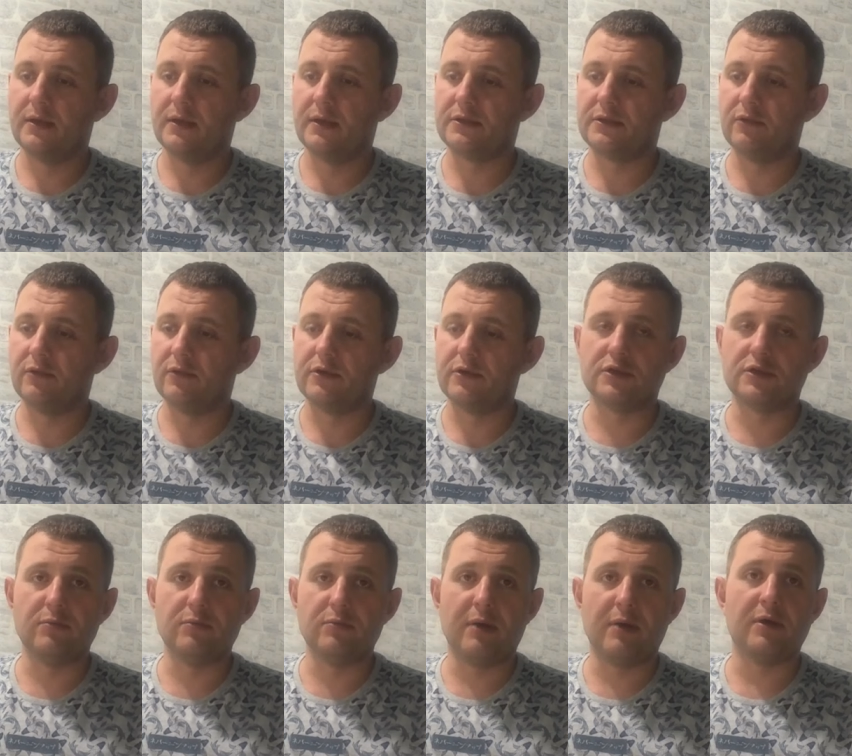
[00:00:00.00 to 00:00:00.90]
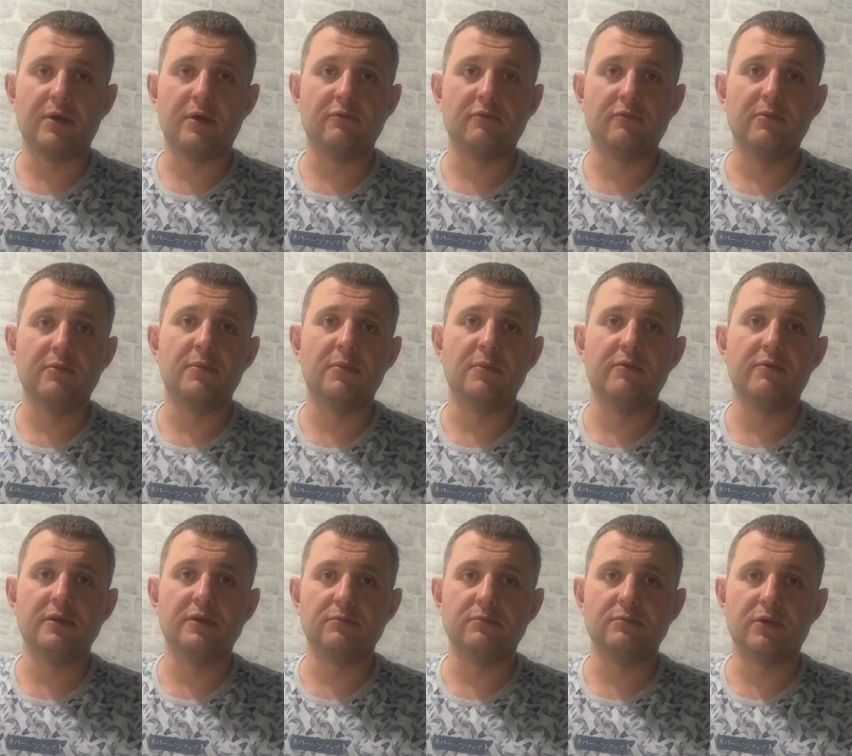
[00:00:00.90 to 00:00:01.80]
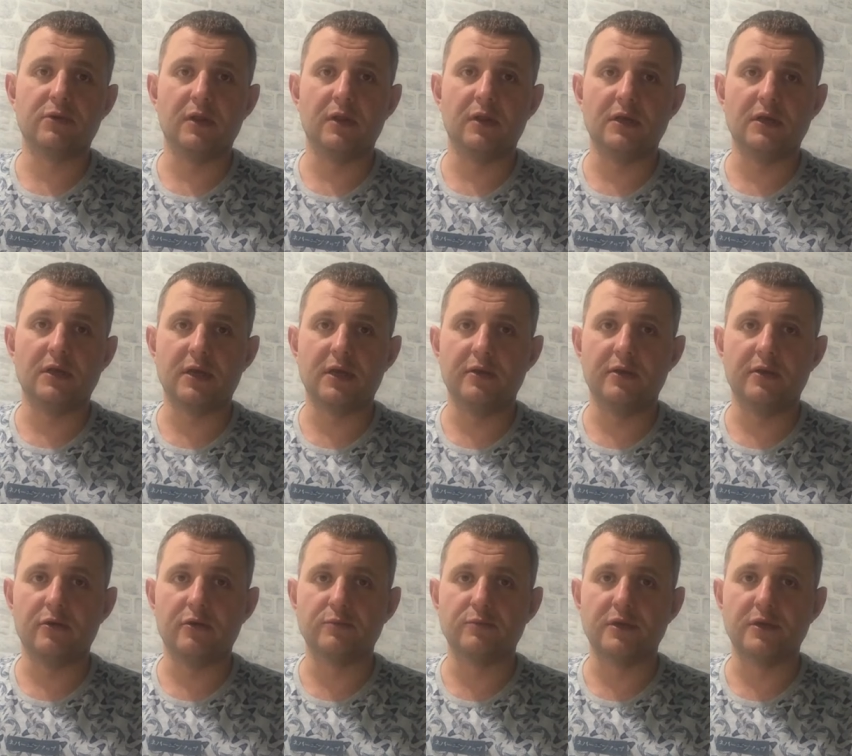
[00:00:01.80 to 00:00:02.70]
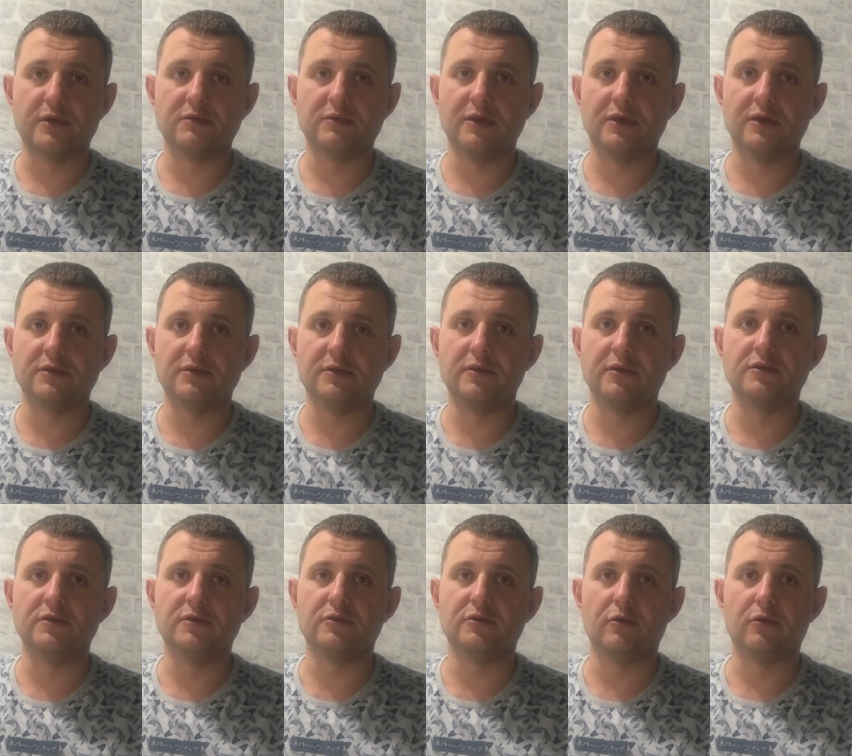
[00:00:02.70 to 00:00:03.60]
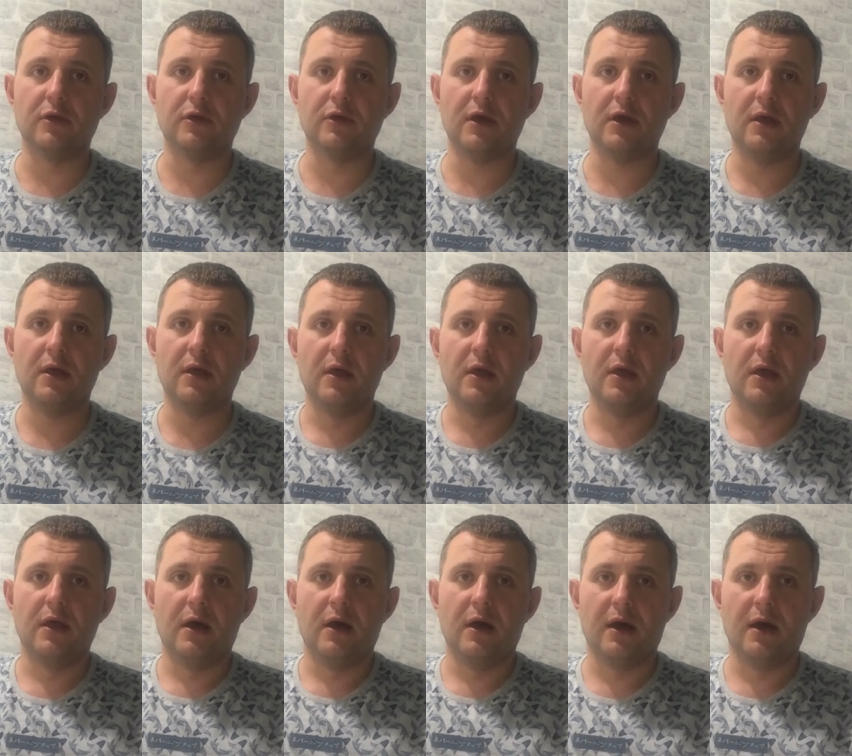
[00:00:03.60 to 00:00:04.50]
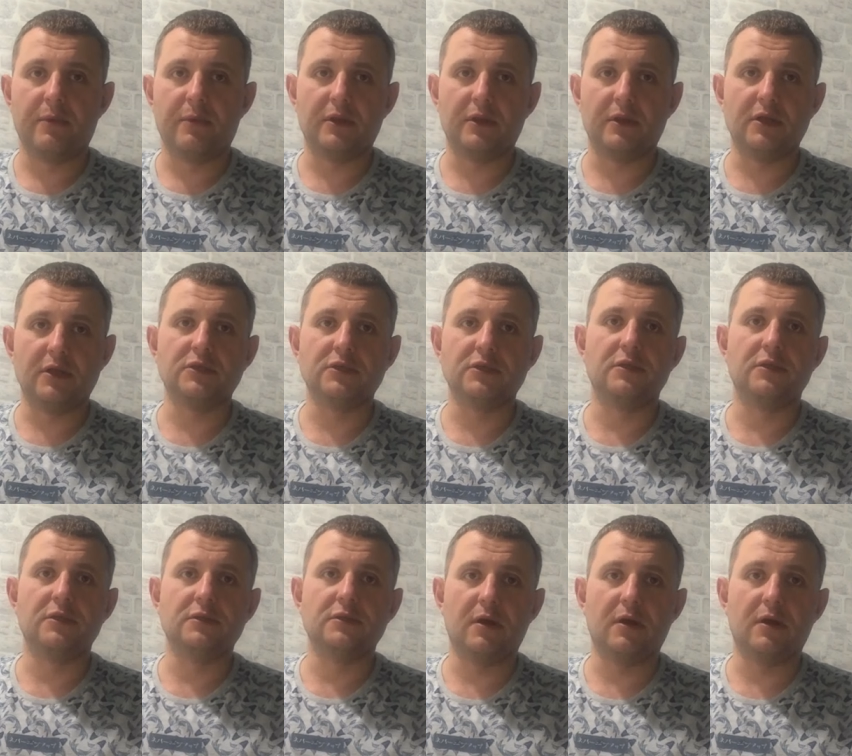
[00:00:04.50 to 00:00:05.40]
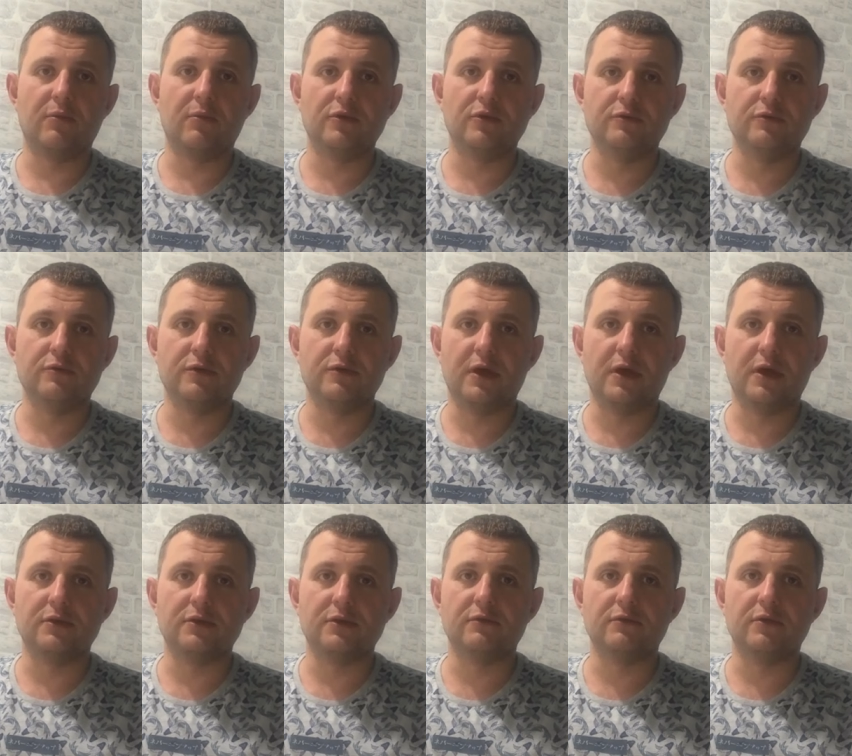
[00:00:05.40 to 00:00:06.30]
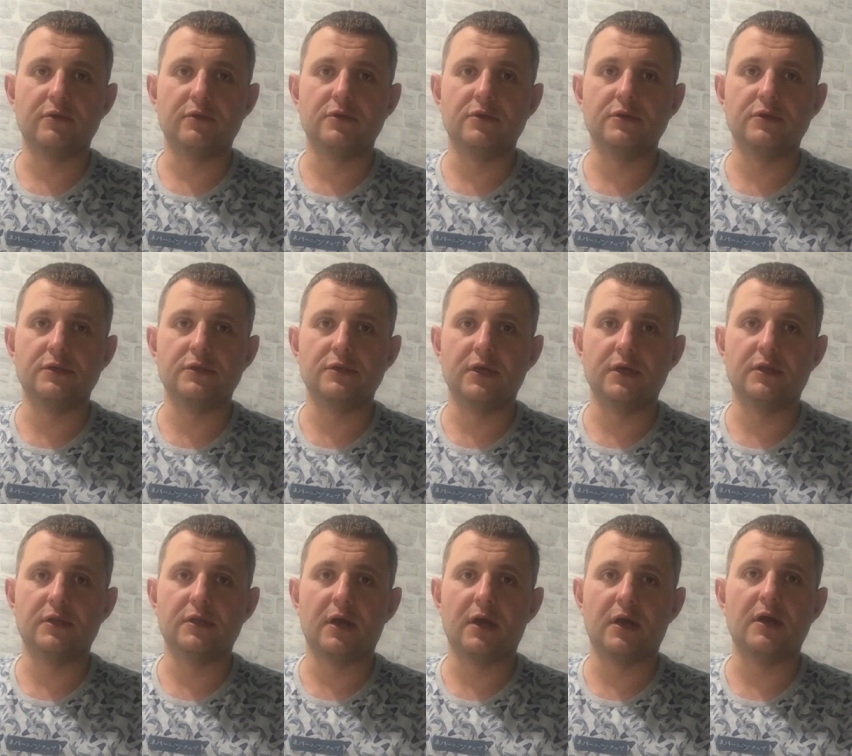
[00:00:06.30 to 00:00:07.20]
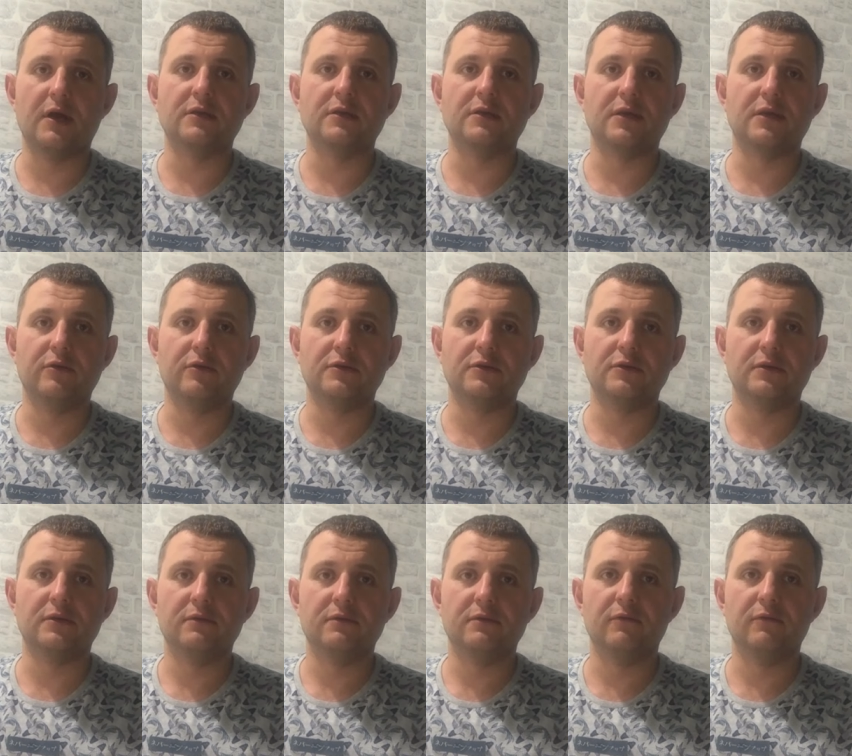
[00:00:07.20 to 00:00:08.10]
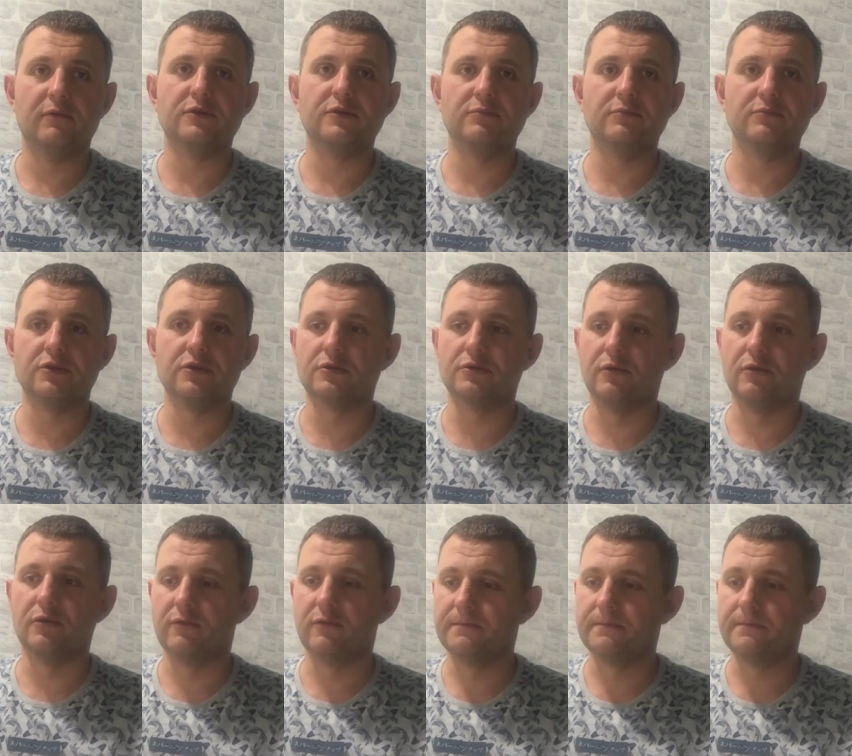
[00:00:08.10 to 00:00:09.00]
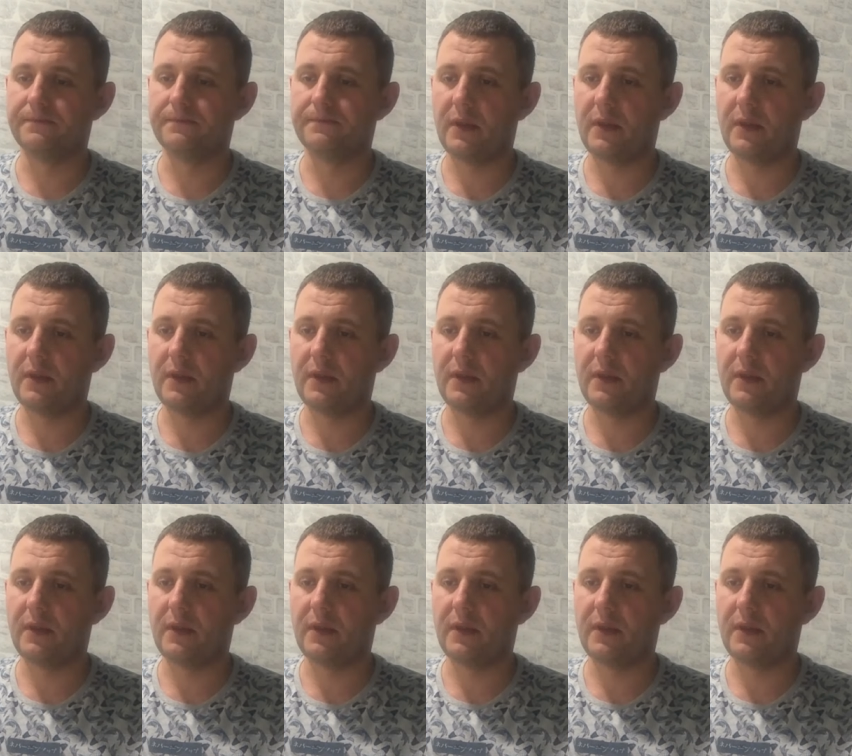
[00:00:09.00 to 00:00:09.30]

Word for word: и на сегодняшний момент мы видим колоссальный рост производительности труда, а продолжительность рабочего дня на сегодняшний день так и остается 8 часов.